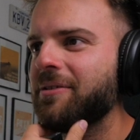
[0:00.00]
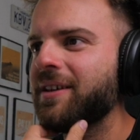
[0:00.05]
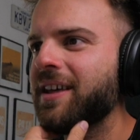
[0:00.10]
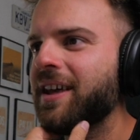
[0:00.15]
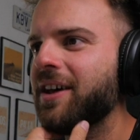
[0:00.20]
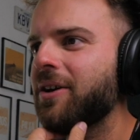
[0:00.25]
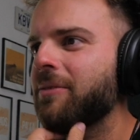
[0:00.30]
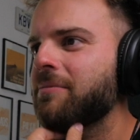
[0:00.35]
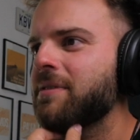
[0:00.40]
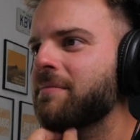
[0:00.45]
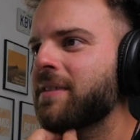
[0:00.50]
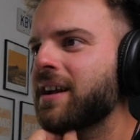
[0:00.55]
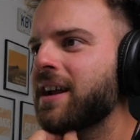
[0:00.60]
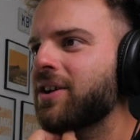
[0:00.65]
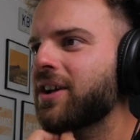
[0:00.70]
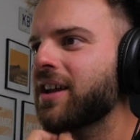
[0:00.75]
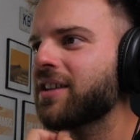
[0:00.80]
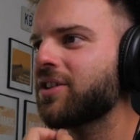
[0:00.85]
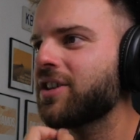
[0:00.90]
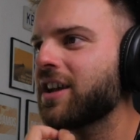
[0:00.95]
de video. Me
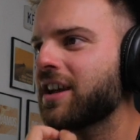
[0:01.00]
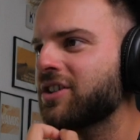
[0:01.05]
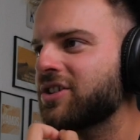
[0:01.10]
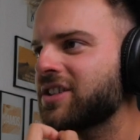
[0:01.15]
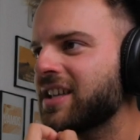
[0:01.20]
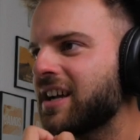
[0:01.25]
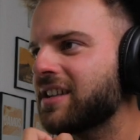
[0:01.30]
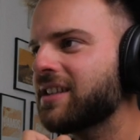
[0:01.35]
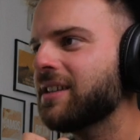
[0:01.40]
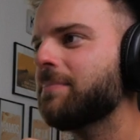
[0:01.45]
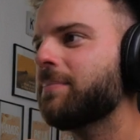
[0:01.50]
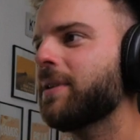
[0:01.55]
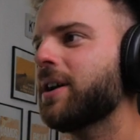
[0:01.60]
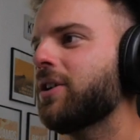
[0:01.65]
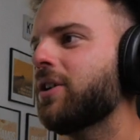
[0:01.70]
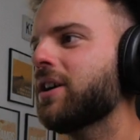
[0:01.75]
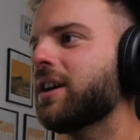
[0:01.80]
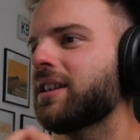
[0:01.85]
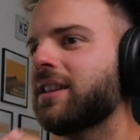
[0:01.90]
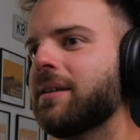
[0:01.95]
imagino que estoy llegando tarde,
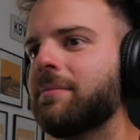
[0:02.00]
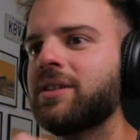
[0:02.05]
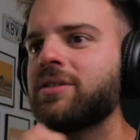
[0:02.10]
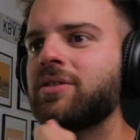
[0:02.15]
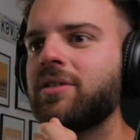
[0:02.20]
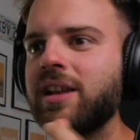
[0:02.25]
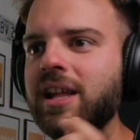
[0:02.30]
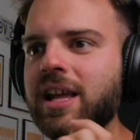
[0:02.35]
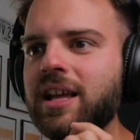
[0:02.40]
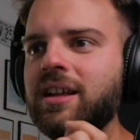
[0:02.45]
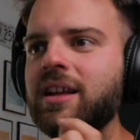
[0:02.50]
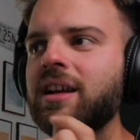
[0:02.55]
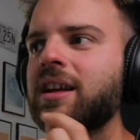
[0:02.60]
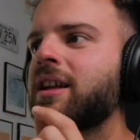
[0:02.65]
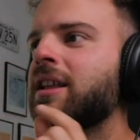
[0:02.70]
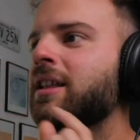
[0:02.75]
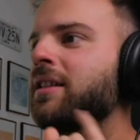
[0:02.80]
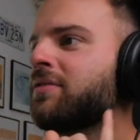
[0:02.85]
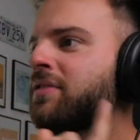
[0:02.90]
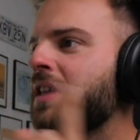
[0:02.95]
pero aquí te mando un link
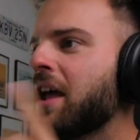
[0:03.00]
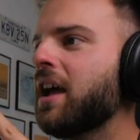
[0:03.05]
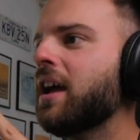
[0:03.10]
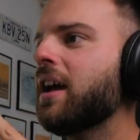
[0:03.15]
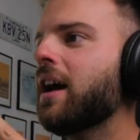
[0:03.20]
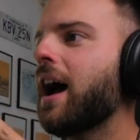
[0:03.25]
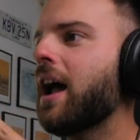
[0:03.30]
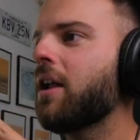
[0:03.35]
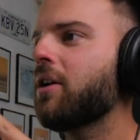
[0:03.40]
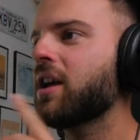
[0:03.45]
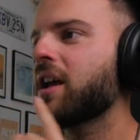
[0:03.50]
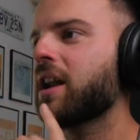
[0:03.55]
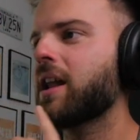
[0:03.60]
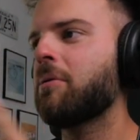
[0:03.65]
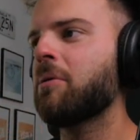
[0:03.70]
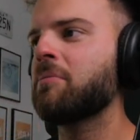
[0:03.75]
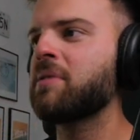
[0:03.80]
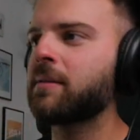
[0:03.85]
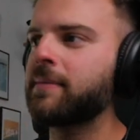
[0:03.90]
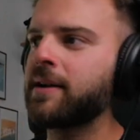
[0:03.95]
de algo que
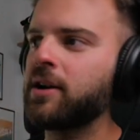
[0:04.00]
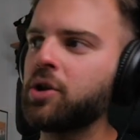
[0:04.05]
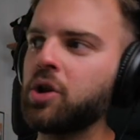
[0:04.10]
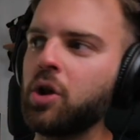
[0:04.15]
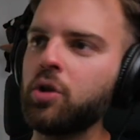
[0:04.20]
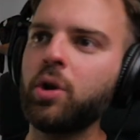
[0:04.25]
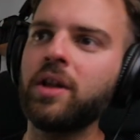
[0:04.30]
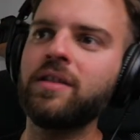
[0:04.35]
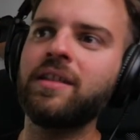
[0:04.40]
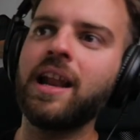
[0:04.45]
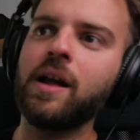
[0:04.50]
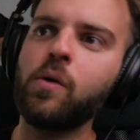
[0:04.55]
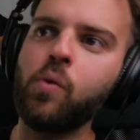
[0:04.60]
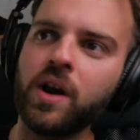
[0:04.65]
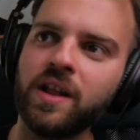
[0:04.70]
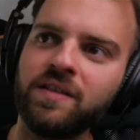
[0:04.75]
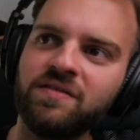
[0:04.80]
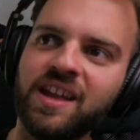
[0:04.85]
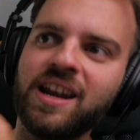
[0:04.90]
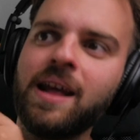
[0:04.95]
grabamos mi hermano y yo durante la
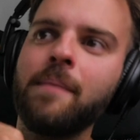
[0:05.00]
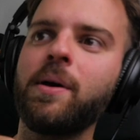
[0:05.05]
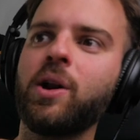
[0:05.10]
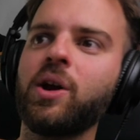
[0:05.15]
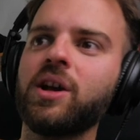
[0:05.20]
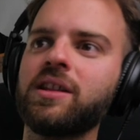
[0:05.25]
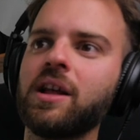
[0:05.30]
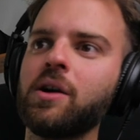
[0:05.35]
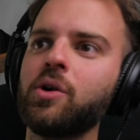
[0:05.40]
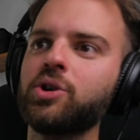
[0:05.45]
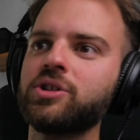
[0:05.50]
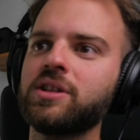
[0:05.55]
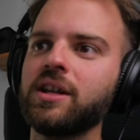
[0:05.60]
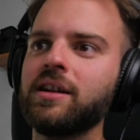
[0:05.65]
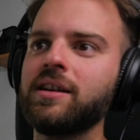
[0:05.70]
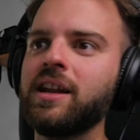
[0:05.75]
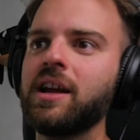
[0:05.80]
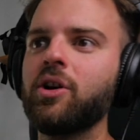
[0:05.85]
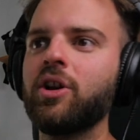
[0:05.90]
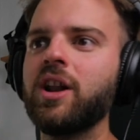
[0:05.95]
cuarentena. Espero que te
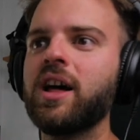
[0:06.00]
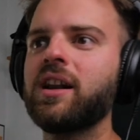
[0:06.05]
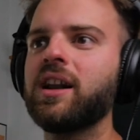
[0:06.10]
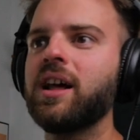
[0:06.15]
guste. Nicolás